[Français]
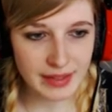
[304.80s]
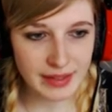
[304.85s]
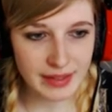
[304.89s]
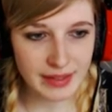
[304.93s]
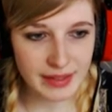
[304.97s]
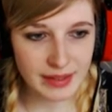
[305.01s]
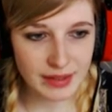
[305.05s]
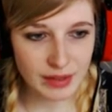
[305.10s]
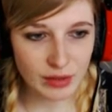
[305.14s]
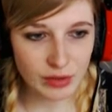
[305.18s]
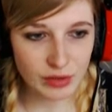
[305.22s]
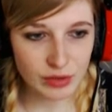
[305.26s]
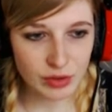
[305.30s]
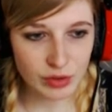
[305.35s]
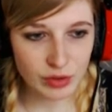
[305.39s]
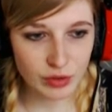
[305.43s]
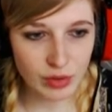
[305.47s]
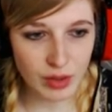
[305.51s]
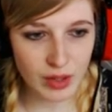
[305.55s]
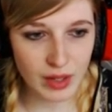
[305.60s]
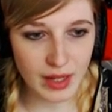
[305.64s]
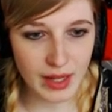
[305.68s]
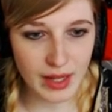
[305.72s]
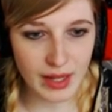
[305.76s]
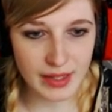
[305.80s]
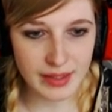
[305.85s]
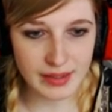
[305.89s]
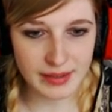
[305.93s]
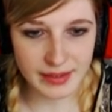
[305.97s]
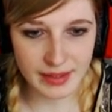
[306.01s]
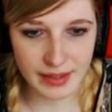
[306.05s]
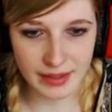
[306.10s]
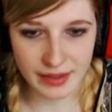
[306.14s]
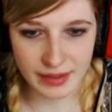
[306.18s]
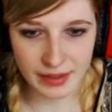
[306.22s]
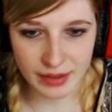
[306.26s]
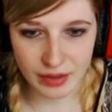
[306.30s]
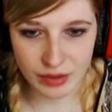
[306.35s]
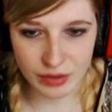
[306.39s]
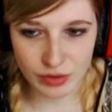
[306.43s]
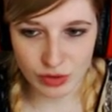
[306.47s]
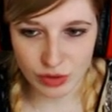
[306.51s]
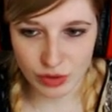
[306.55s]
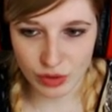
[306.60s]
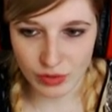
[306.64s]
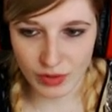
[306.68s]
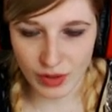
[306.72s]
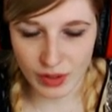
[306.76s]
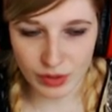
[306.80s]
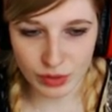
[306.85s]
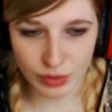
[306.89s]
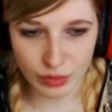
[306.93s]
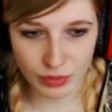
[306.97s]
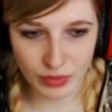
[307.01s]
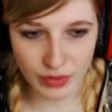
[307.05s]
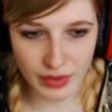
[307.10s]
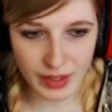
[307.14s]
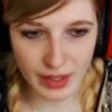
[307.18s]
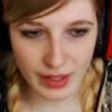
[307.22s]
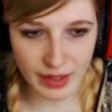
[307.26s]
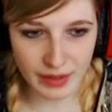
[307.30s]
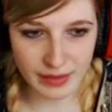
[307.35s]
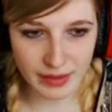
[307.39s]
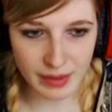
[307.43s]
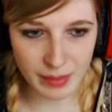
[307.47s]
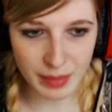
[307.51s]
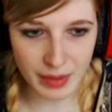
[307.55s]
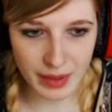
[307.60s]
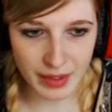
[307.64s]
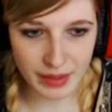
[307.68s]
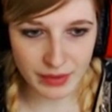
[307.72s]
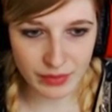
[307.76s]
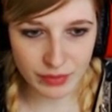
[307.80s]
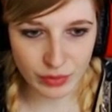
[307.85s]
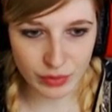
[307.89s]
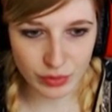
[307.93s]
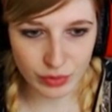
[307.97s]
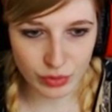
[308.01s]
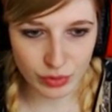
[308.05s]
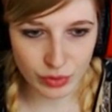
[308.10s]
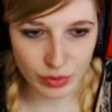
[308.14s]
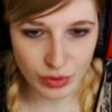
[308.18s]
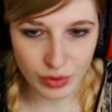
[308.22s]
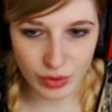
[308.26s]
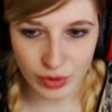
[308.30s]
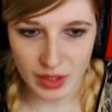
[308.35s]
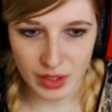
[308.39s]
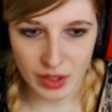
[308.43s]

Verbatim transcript: Et dans ce coin high-tech, je devrais trouver un appareil photo.